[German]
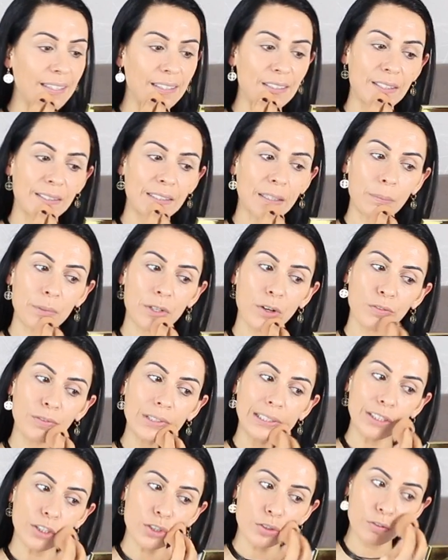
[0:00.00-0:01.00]
Also ich habe da auch
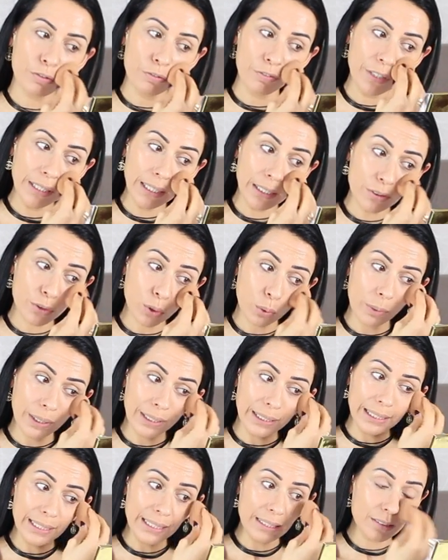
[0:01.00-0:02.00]
wirklich schon viel
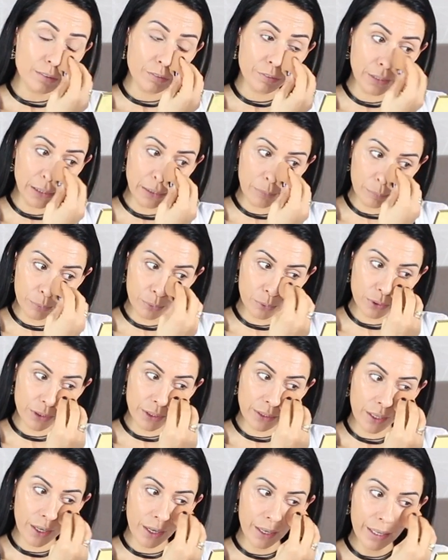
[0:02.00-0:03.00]
drüber gelesen, viele
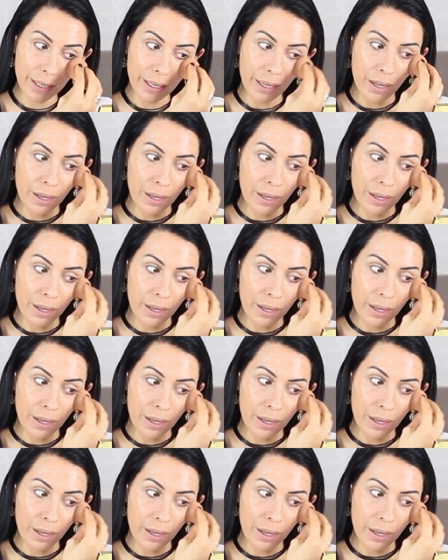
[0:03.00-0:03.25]
Bücher,